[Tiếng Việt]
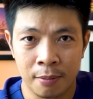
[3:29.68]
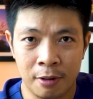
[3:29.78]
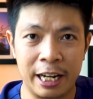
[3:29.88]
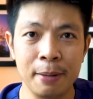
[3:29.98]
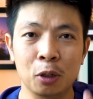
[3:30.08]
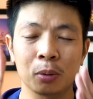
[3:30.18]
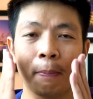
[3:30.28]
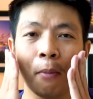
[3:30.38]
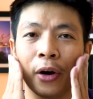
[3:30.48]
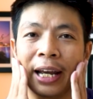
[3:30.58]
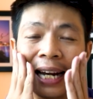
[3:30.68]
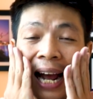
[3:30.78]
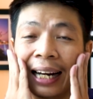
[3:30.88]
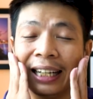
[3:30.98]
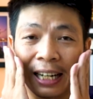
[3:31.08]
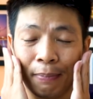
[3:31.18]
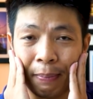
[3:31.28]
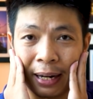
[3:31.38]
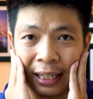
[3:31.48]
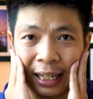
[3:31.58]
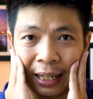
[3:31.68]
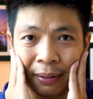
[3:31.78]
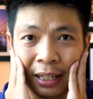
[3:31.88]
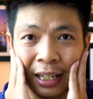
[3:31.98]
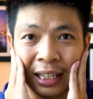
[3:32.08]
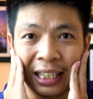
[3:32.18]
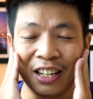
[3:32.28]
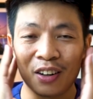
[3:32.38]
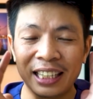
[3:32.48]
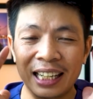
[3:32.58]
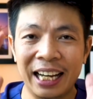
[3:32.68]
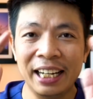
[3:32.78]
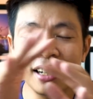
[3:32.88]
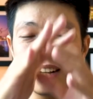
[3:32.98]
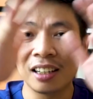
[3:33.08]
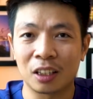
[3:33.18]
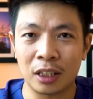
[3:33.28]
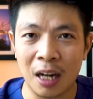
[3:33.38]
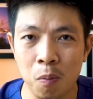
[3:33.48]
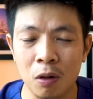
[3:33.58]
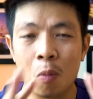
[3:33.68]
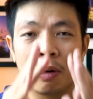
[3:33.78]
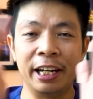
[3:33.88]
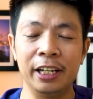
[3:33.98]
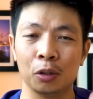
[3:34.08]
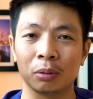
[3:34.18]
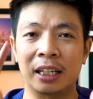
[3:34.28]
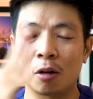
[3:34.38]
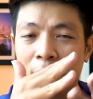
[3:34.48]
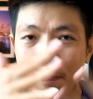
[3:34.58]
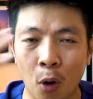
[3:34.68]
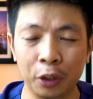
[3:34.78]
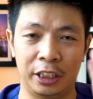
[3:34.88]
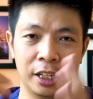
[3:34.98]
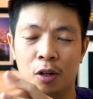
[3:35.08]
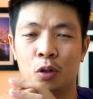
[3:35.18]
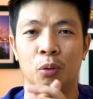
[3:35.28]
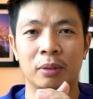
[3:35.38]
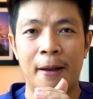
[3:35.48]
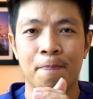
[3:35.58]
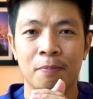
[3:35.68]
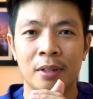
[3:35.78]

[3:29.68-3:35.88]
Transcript: Và khi mà chúng ta bôi cái HA lên trên bề mặt này thì nó sẽ lấy nước ở trong không khí chúng ta, trong cái môi trường của chúng ta.